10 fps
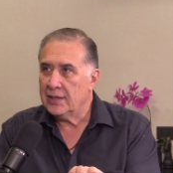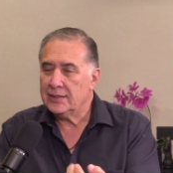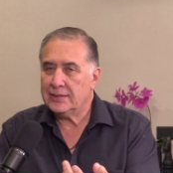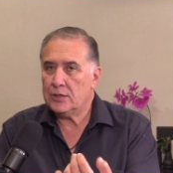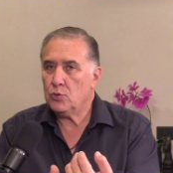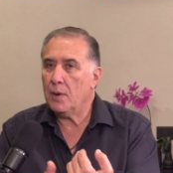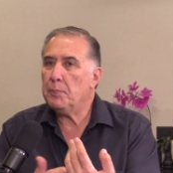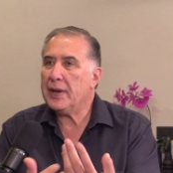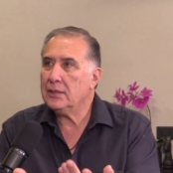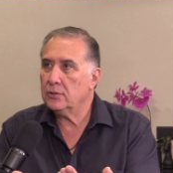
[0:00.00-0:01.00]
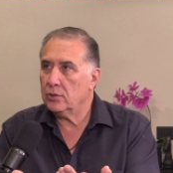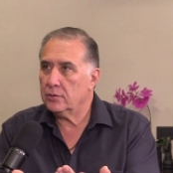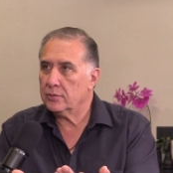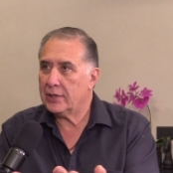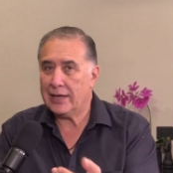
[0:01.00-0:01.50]
Si yo
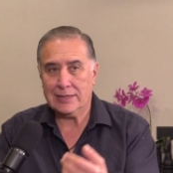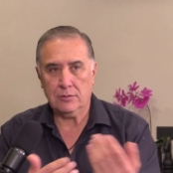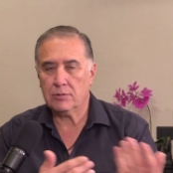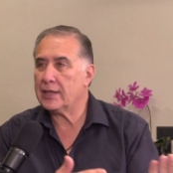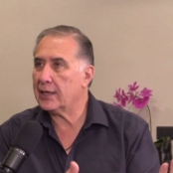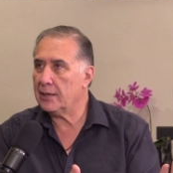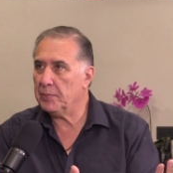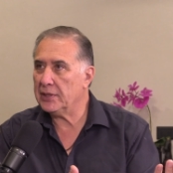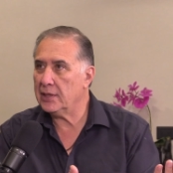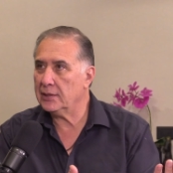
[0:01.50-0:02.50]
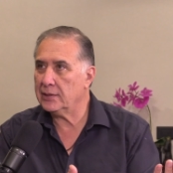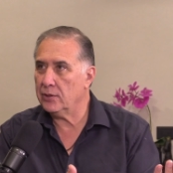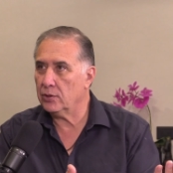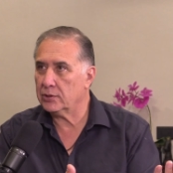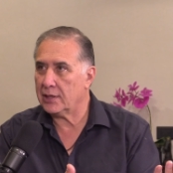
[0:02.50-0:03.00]
aprendo qué es lo que dejé pendiente
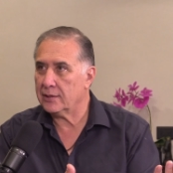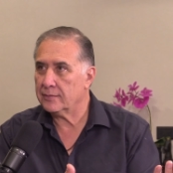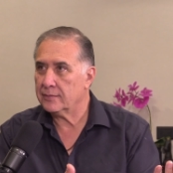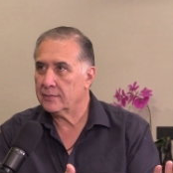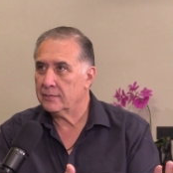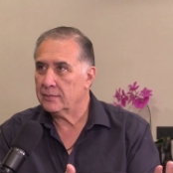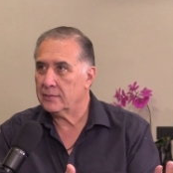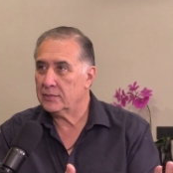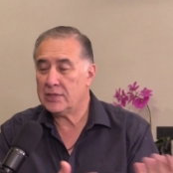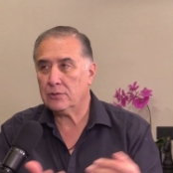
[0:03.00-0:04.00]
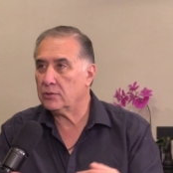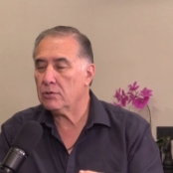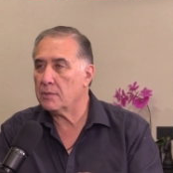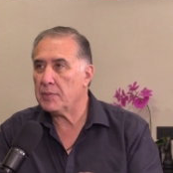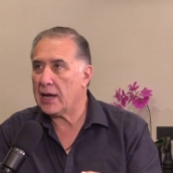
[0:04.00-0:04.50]
en otra, ya no
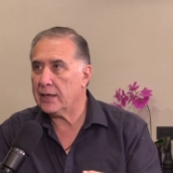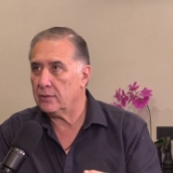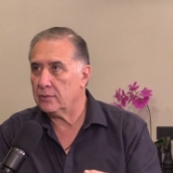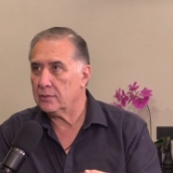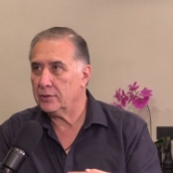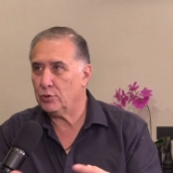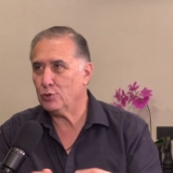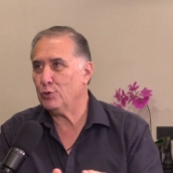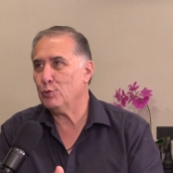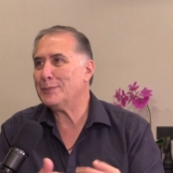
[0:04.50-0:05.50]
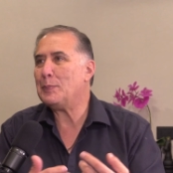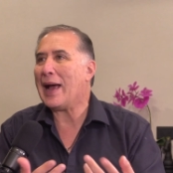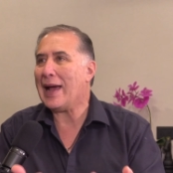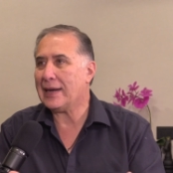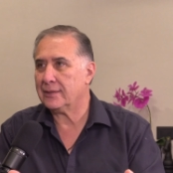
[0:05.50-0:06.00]
tengo que pagarlo. Entonces no es
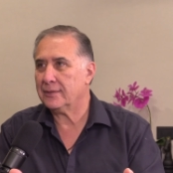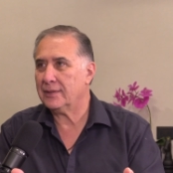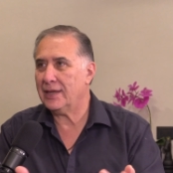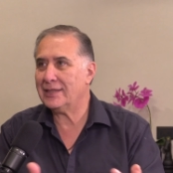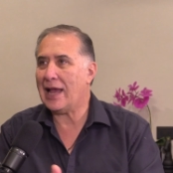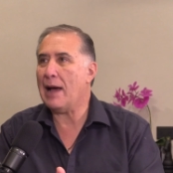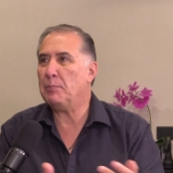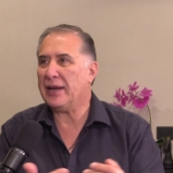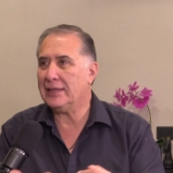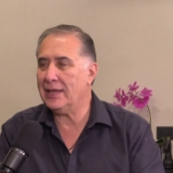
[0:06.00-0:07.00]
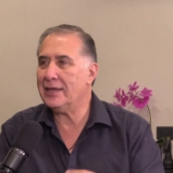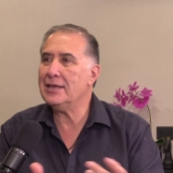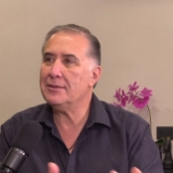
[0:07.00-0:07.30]
pagar, es aprender y